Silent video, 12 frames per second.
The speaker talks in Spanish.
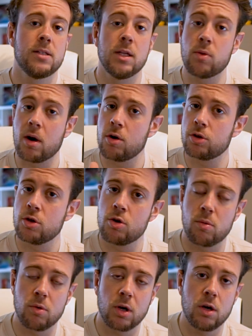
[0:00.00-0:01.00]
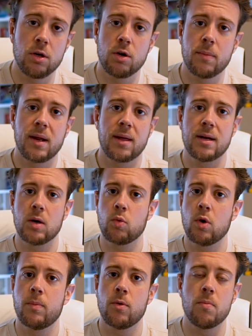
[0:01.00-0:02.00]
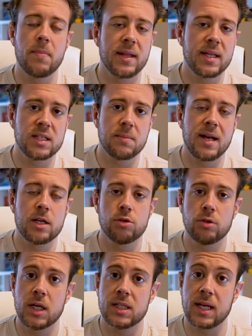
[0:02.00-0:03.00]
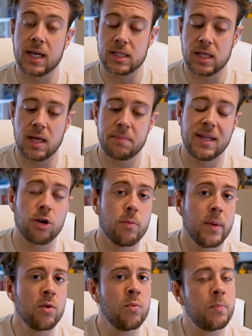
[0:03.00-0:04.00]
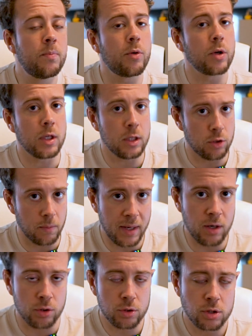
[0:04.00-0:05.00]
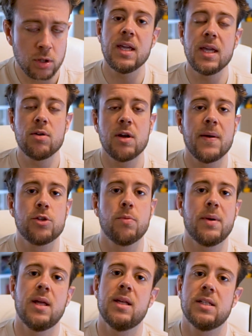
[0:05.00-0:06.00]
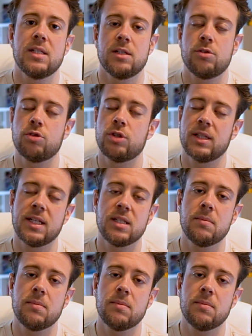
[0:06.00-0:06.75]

situarnos en normocalórico para darle al cuerpo un par de semanas o tres a que se adapte a comer un poquito menos y una vez superadas esas dos a tres